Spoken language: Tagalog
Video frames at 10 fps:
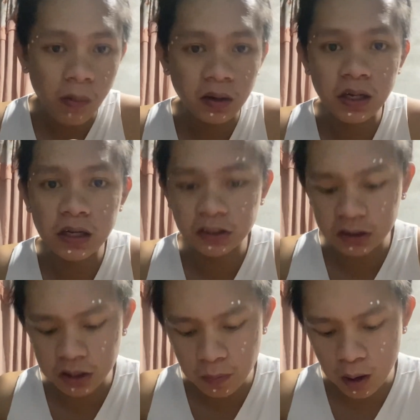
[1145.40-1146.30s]
galingan sa
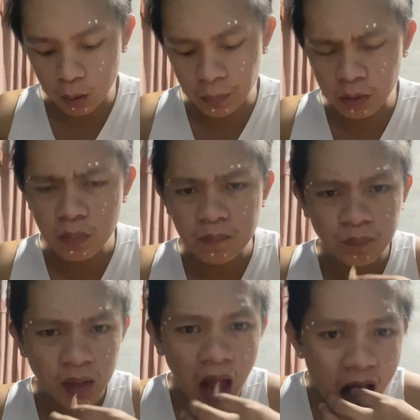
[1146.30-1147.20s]
trabaho. Pero
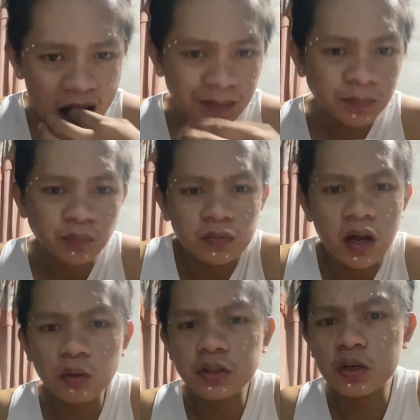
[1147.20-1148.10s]
ako di